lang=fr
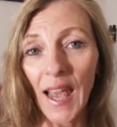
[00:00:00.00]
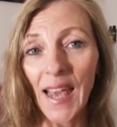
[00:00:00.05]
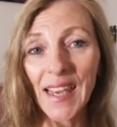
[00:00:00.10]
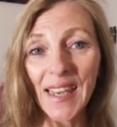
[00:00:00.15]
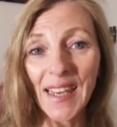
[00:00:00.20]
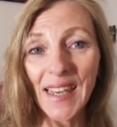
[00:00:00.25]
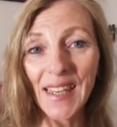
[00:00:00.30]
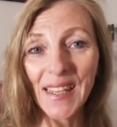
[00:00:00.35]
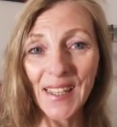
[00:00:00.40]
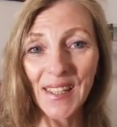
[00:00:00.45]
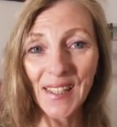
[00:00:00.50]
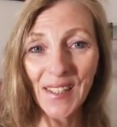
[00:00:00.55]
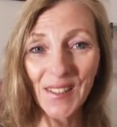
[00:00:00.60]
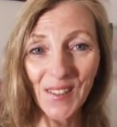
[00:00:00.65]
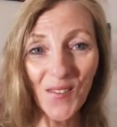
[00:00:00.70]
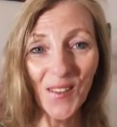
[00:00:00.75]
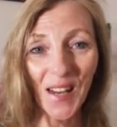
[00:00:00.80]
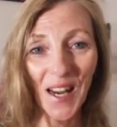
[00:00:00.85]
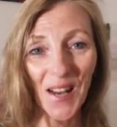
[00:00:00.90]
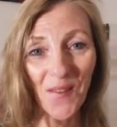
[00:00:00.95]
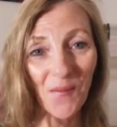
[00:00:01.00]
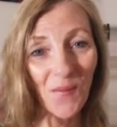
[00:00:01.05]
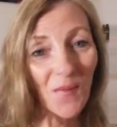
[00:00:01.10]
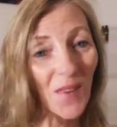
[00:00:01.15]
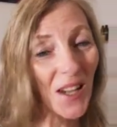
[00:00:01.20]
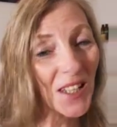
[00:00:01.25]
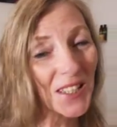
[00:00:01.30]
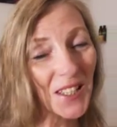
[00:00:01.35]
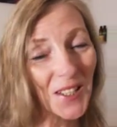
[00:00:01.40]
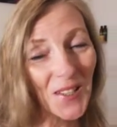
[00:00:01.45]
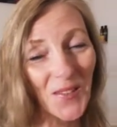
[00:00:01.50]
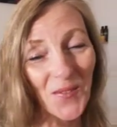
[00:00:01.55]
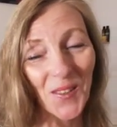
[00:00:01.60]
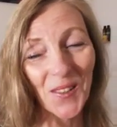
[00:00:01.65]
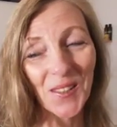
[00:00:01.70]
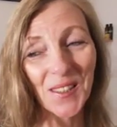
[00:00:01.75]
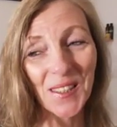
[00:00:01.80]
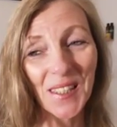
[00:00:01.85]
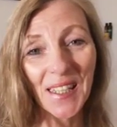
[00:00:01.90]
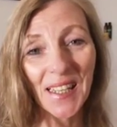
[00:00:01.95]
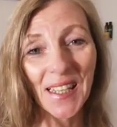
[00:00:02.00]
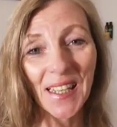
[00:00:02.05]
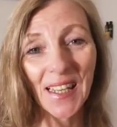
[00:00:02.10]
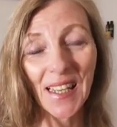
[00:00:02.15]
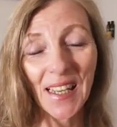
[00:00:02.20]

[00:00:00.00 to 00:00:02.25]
Et donc voilà, moi j'ai commencé